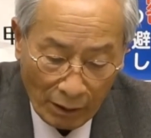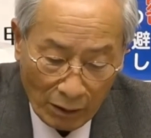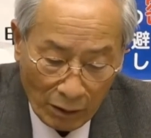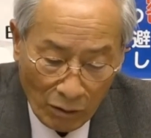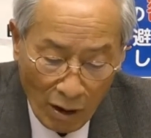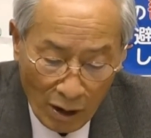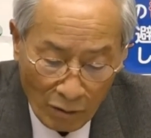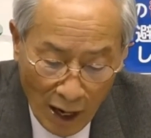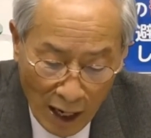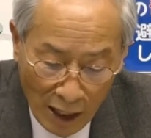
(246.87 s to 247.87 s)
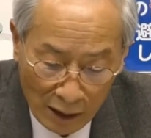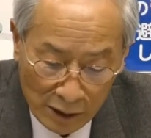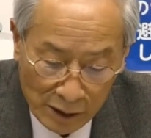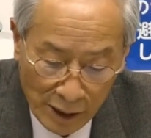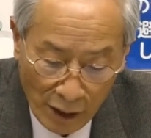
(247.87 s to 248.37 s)
ご飯は「
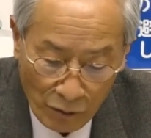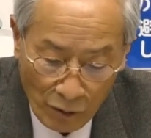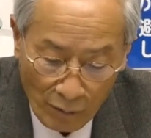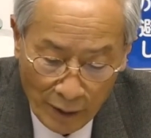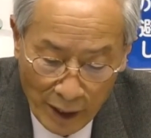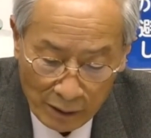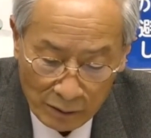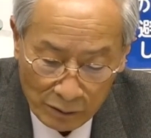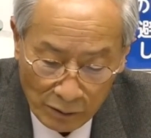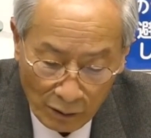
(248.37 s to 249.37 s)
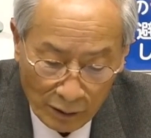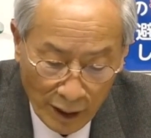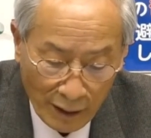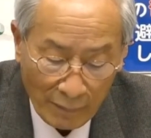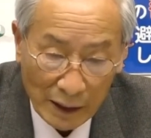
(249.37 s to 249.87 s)
自然をめでる」を
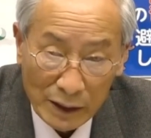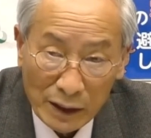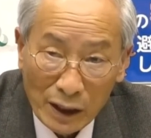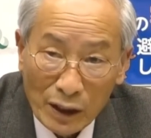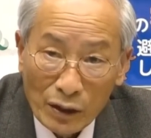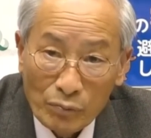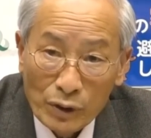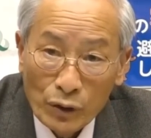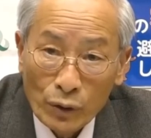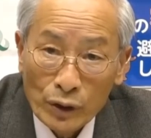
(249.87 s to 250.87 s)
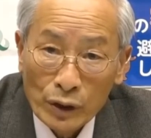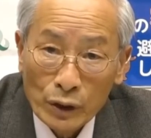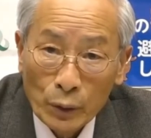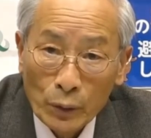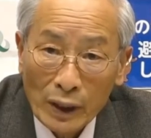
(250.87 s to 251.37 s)
テーマに緑
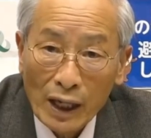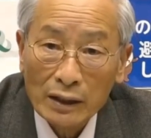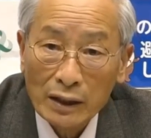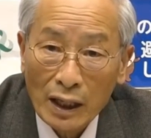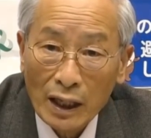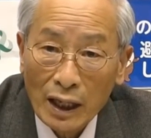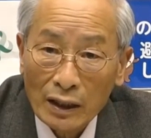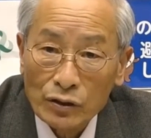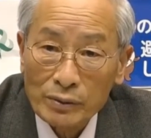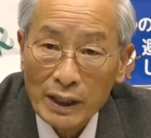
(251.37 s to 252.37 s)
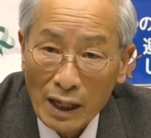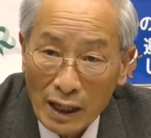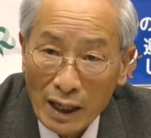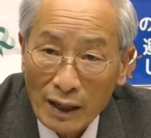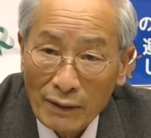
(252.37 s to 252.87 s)
の中で遊びなが
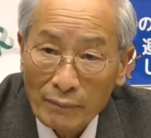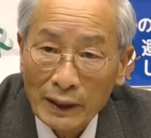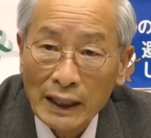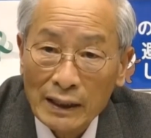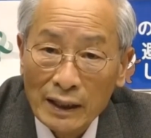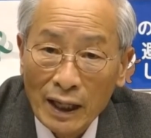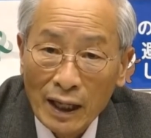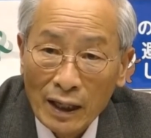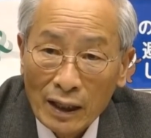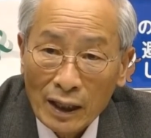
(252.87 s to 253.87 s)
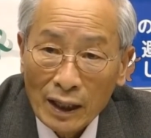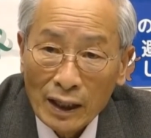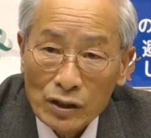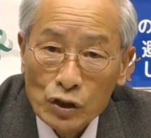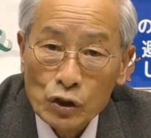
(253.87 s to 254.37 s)
ら学んで
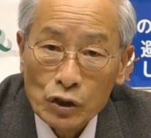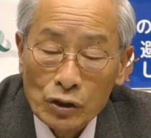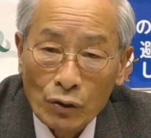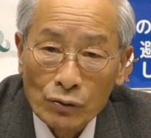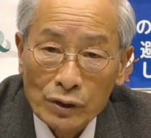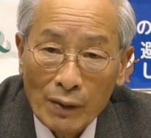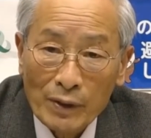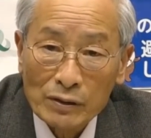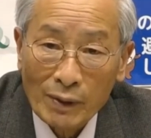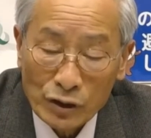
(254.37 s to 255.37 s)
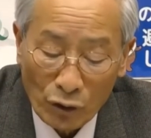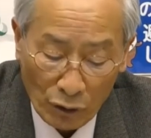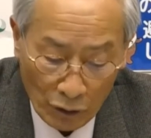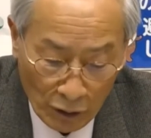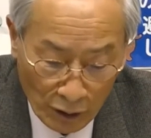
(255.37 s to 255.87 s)
知識を深める場所
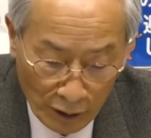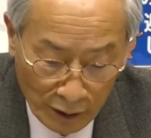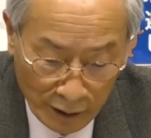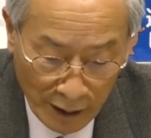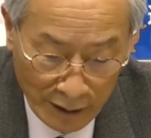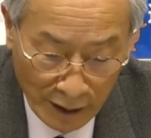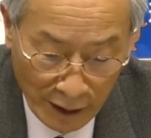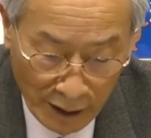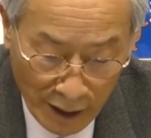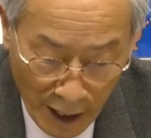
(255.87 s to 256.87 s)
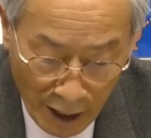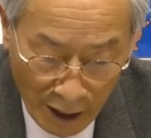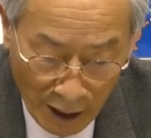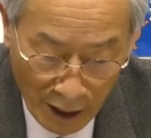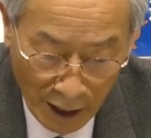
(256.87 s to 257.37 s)
多世代で
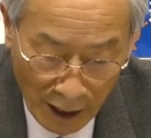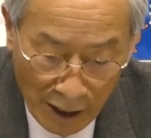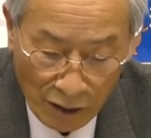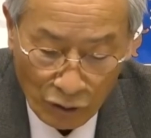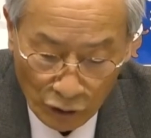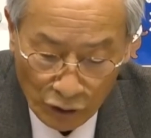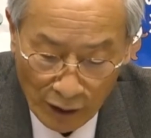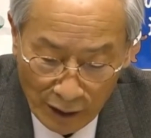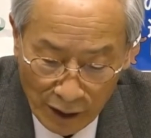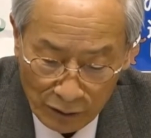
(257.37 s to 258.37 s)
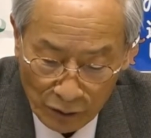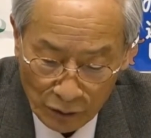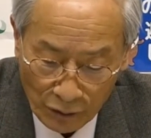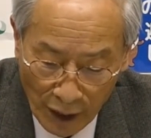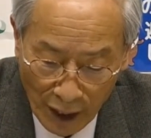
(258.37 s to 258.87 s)
花壇を育てるこ
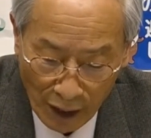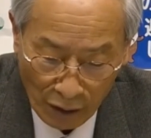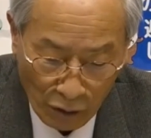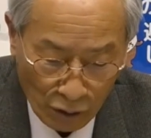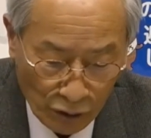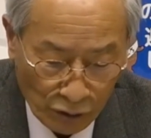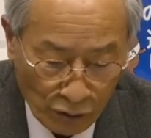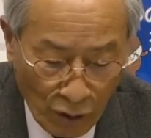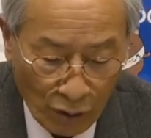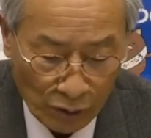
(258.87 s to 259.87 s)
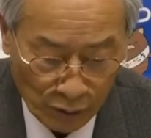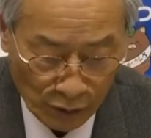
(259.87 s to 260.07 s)
とで交流を生む